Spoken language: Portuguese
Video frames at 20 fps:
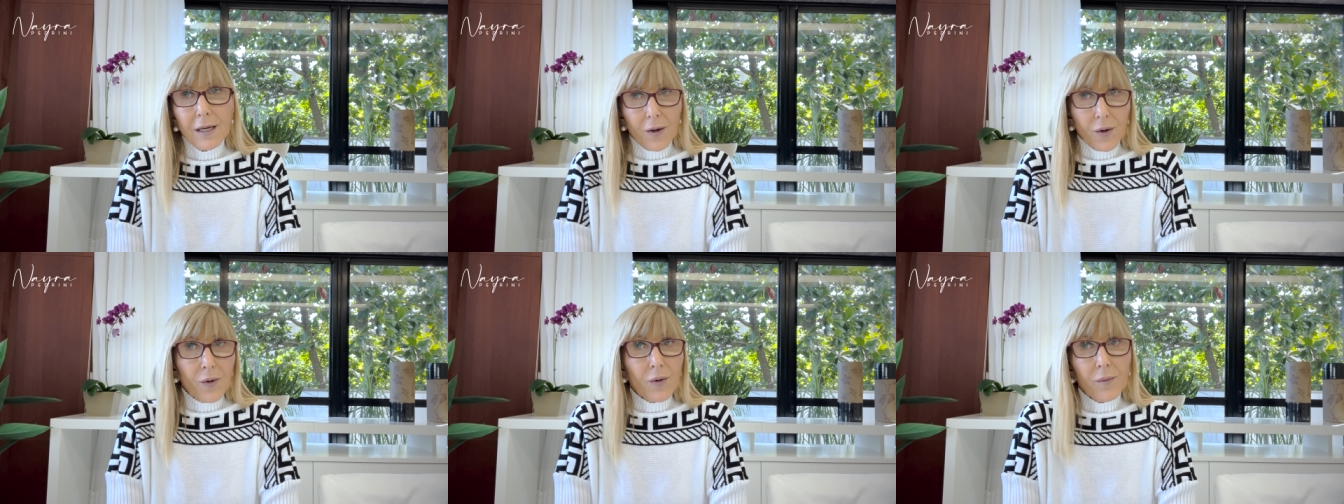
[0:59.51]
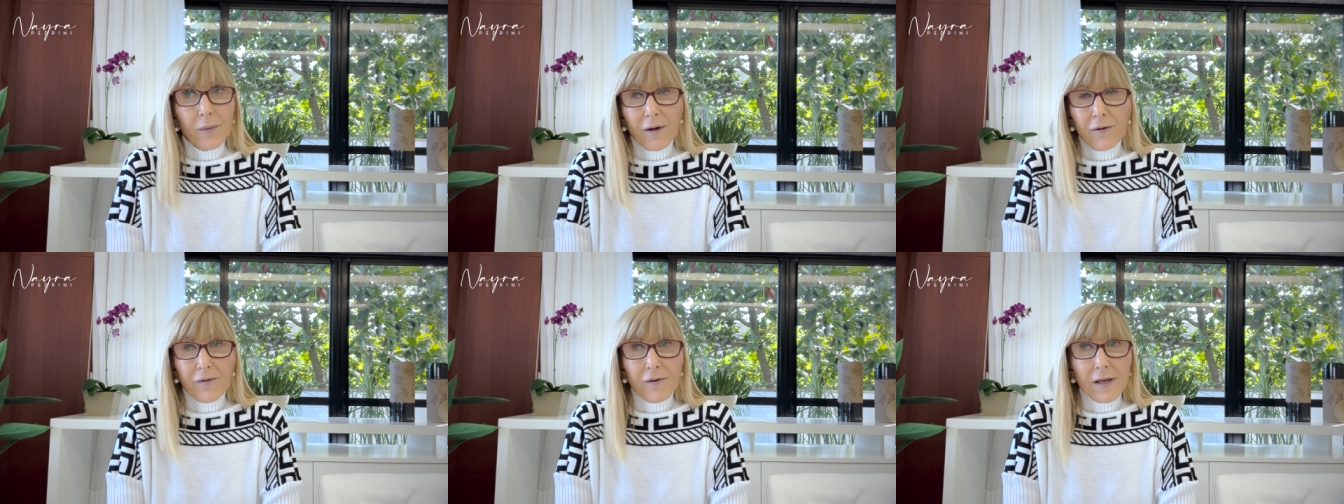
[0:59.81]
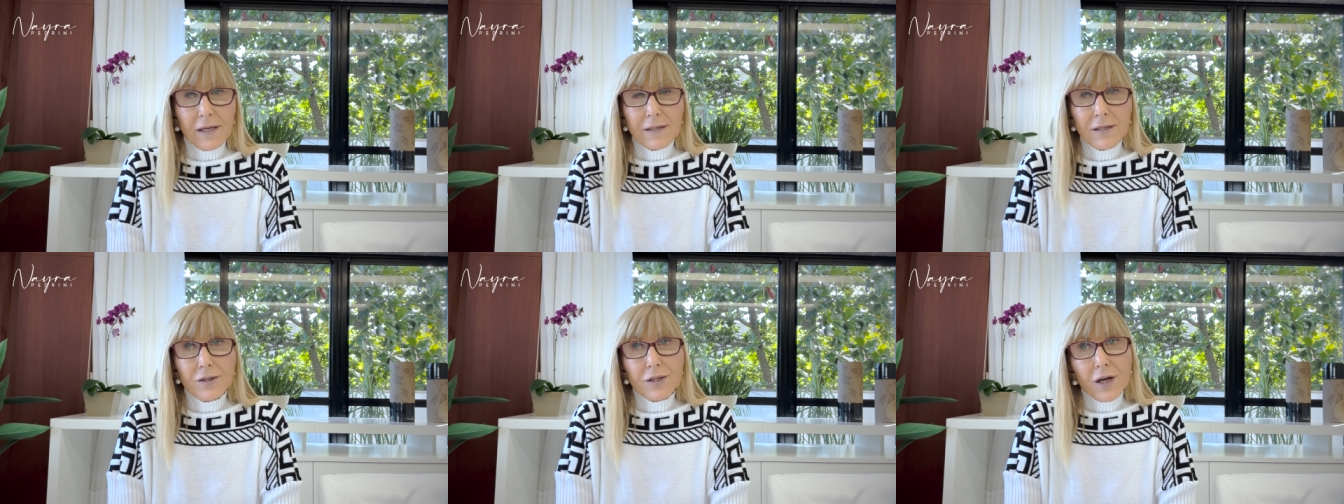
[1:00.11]
Uma
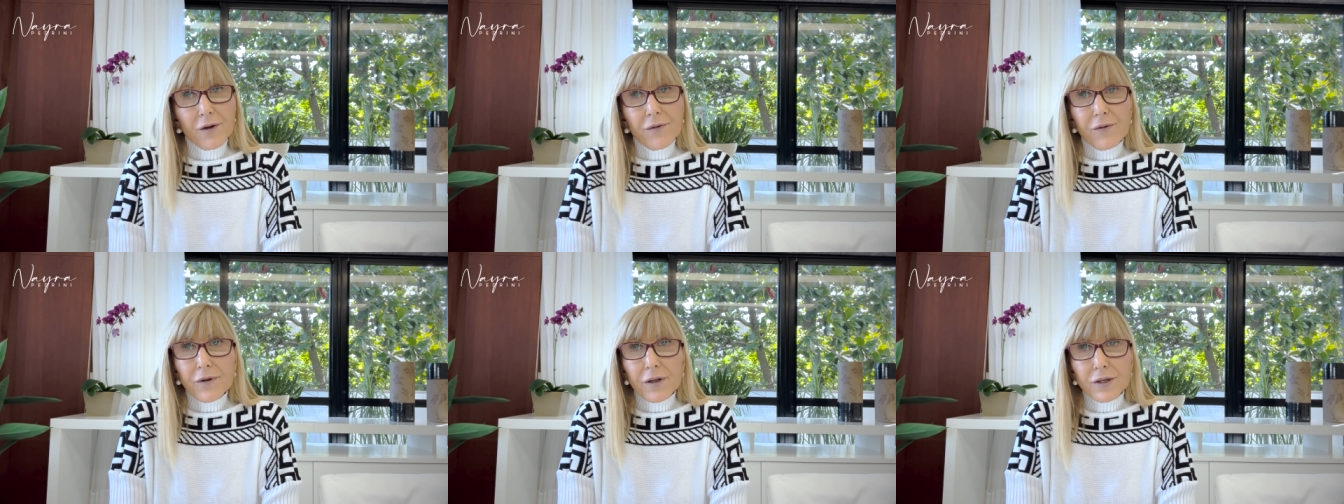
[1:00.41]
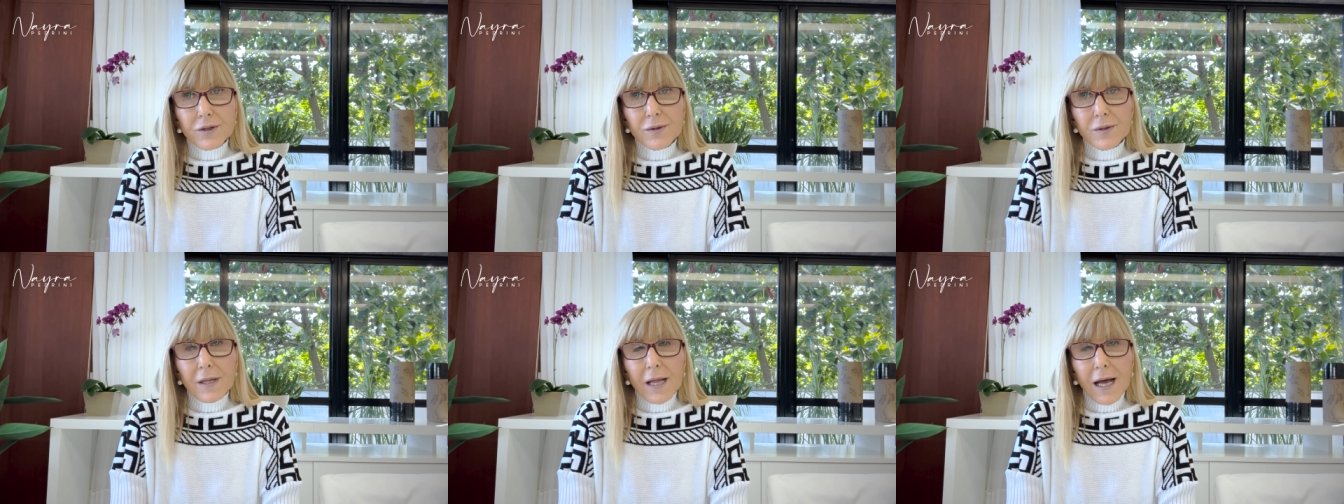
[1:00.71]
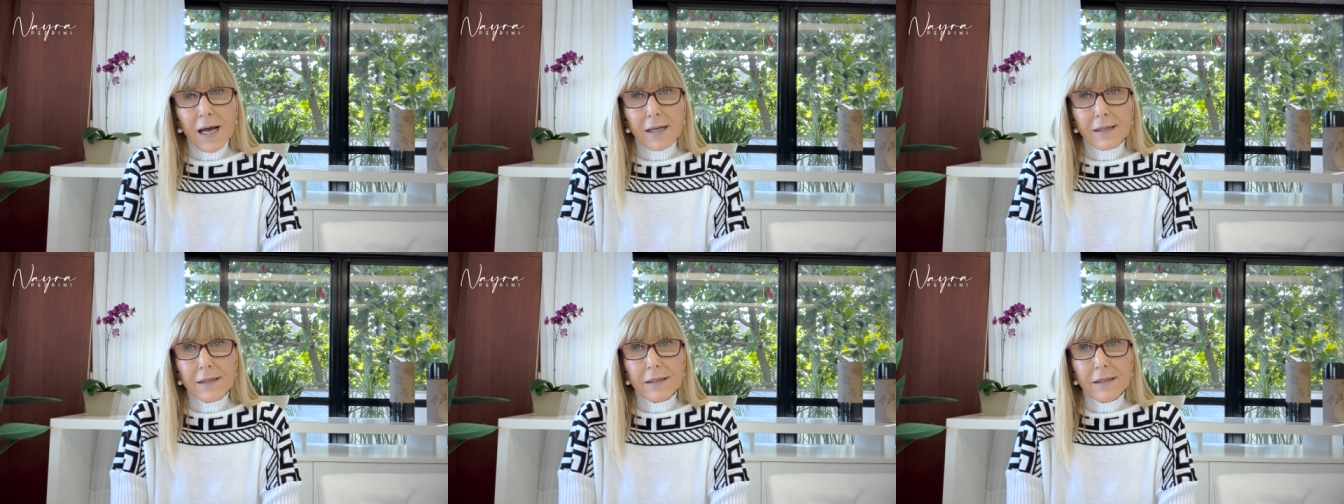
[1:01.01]
vez eu já fui
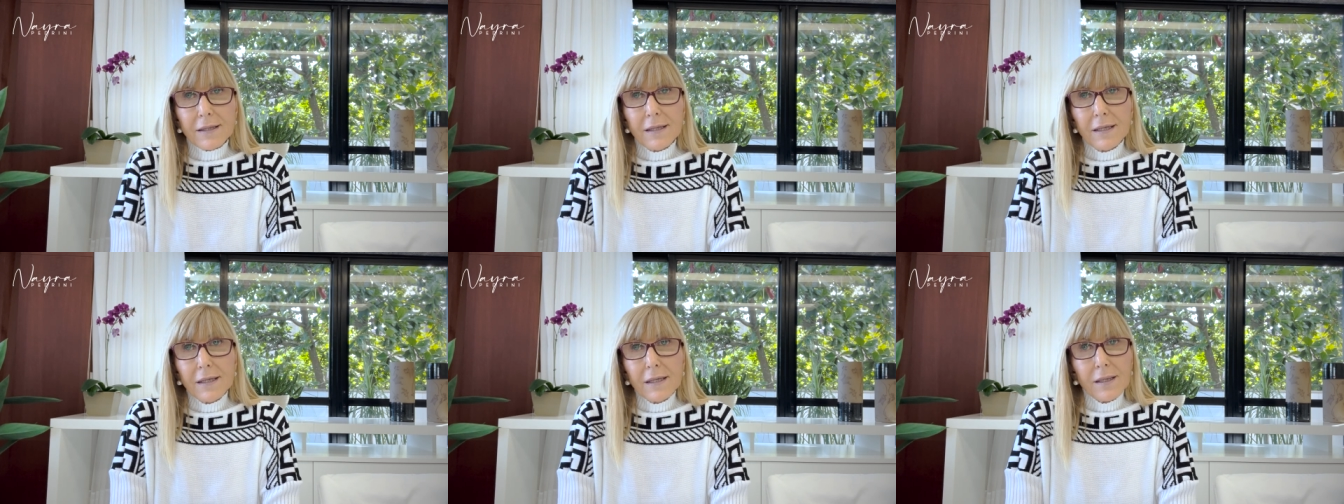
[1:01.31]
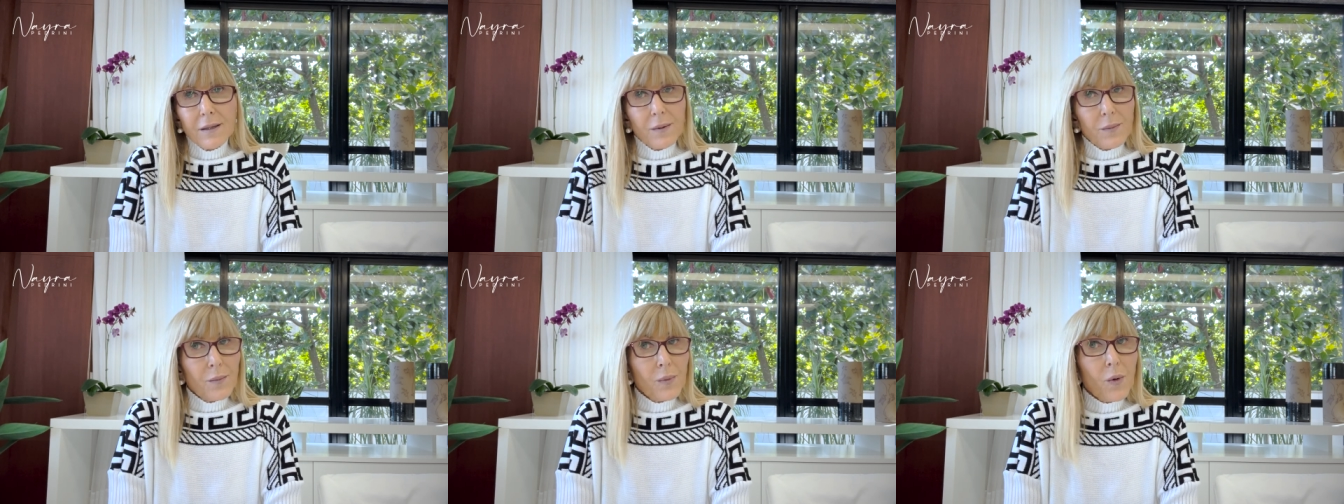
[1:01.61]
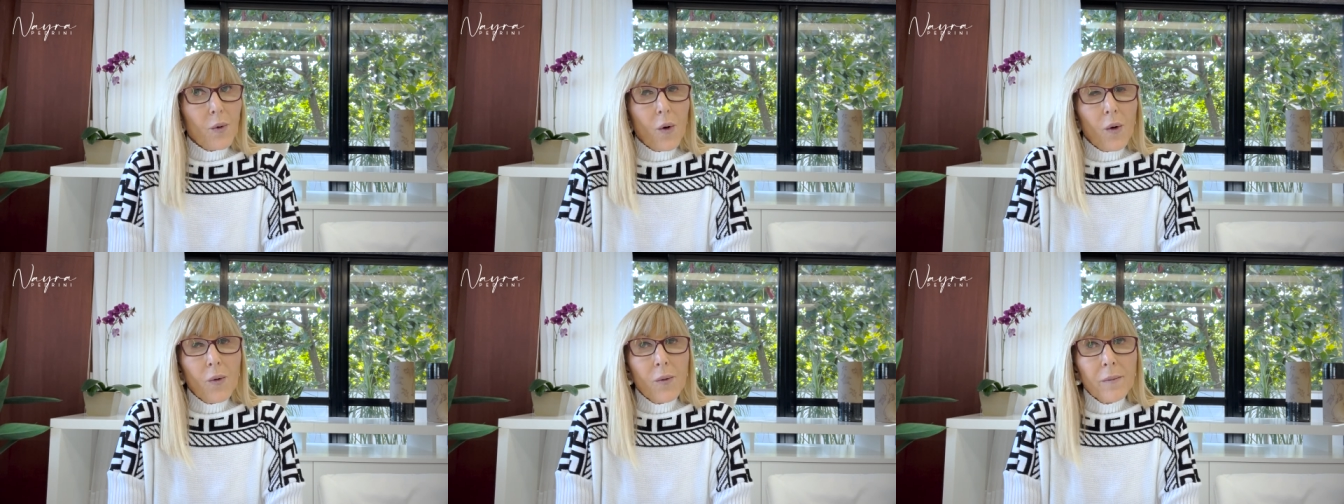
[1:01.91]
ajudada
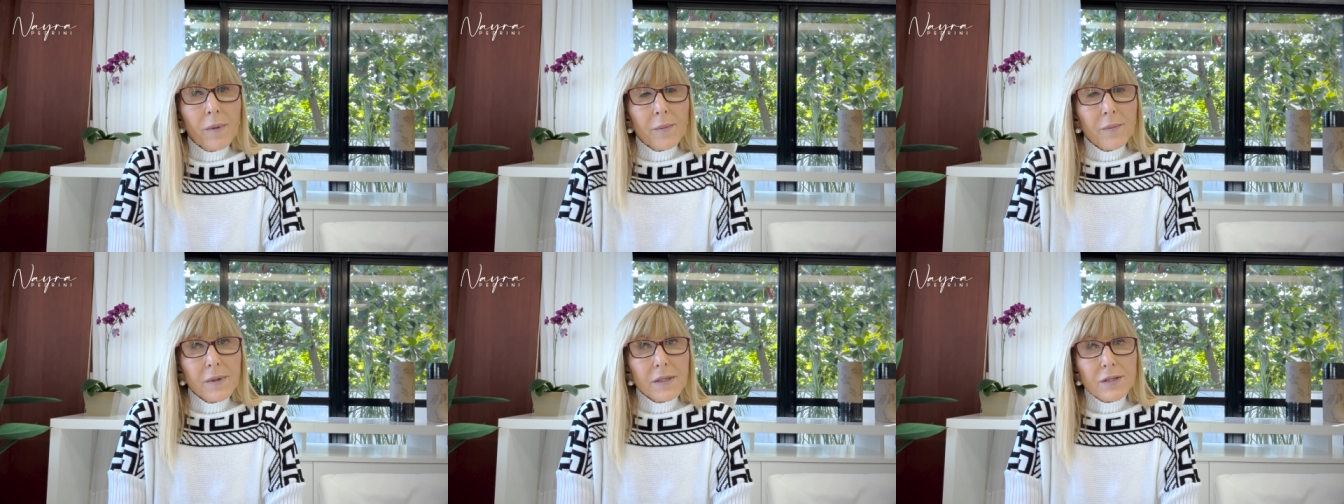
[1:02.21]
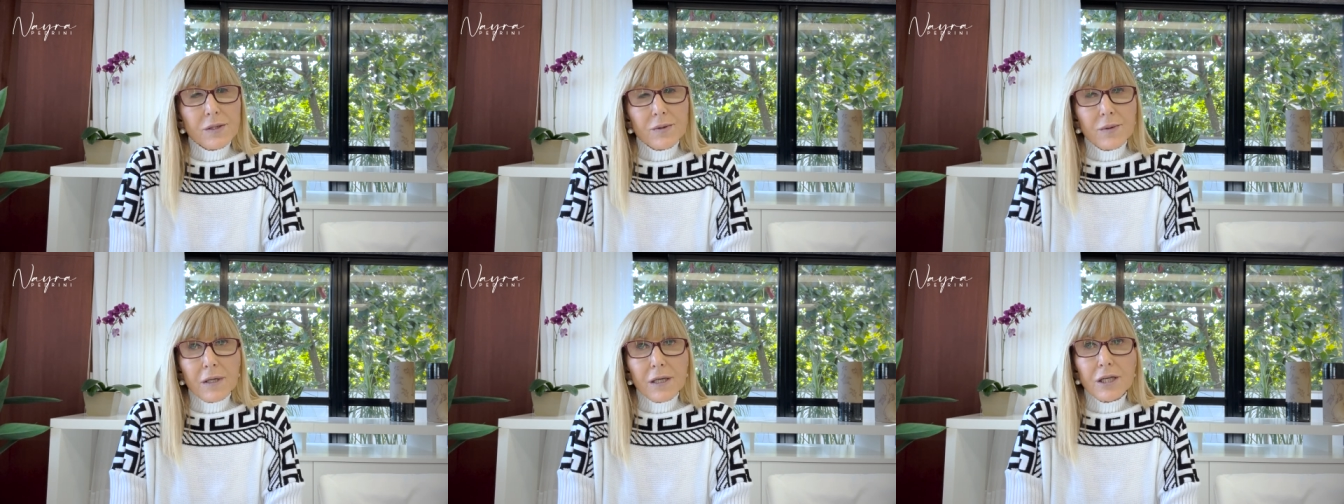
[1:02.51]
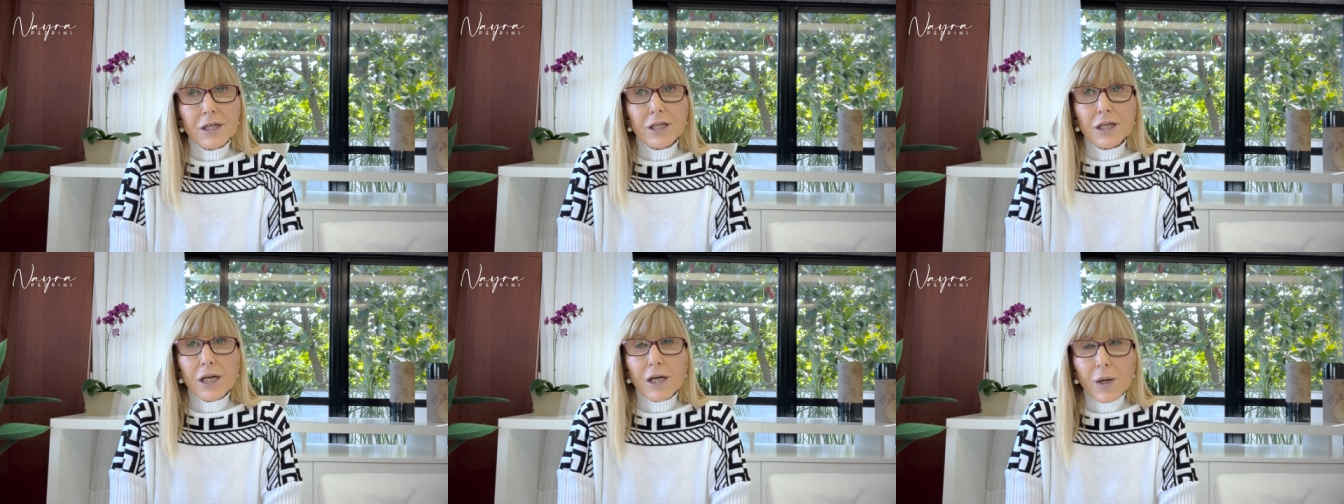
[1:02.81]
com uma pessoa que
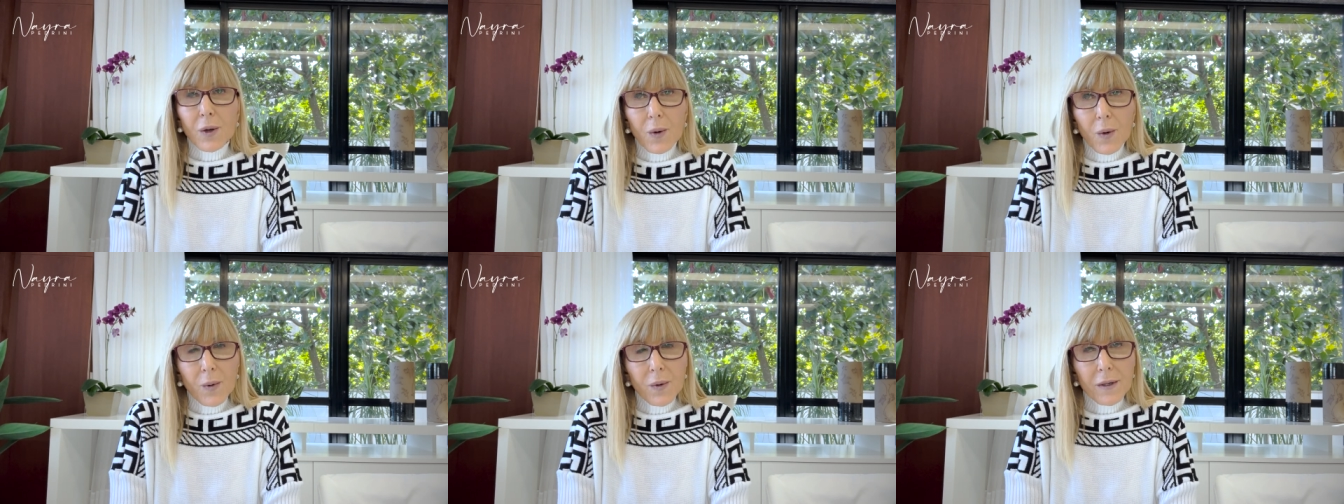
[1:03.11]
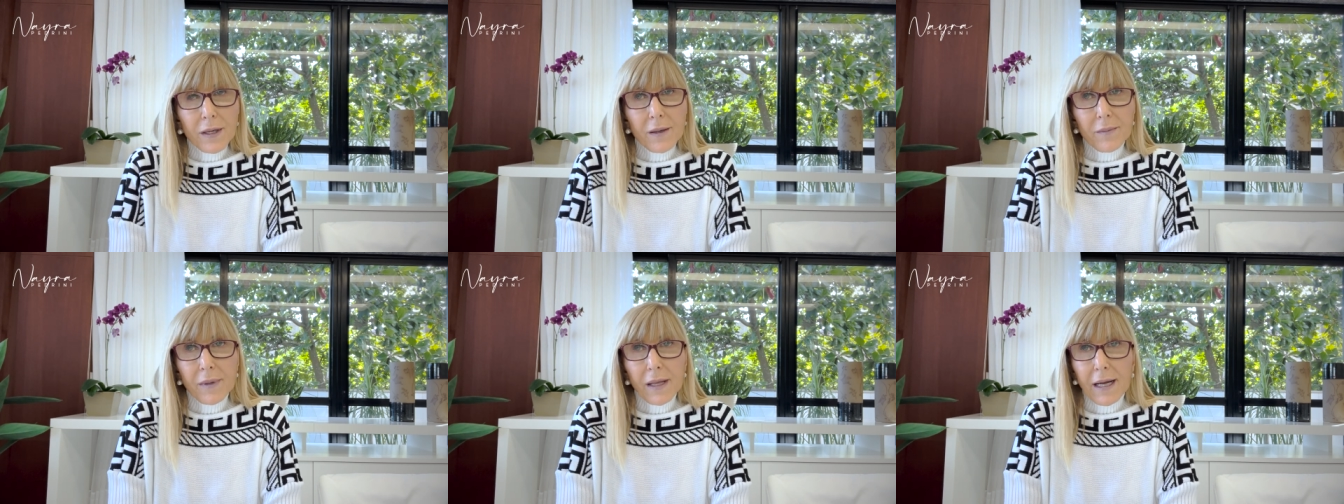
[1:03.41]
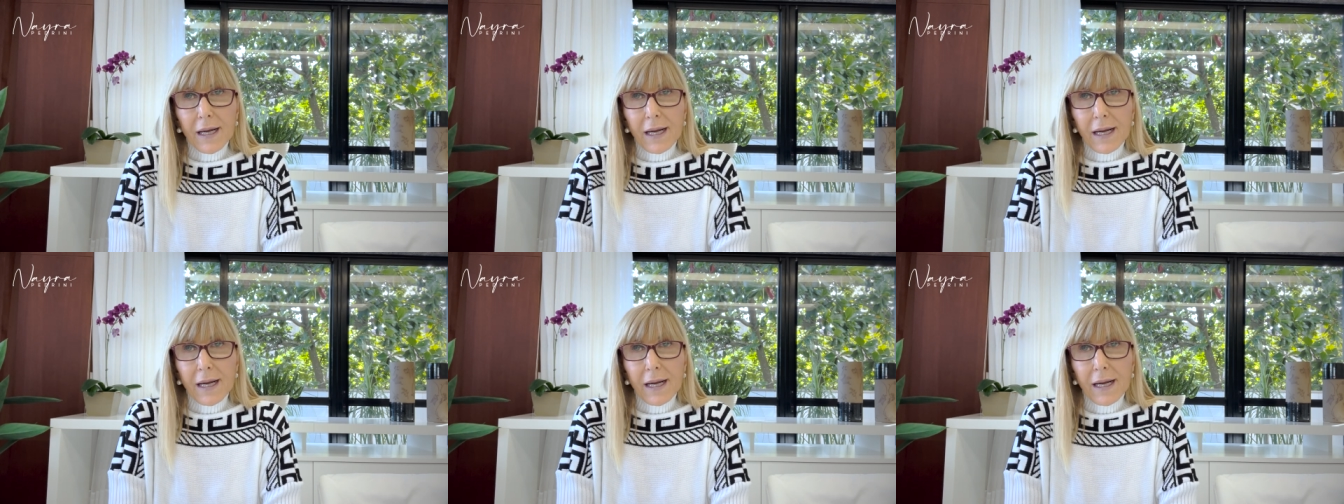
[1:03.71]
chegou na minha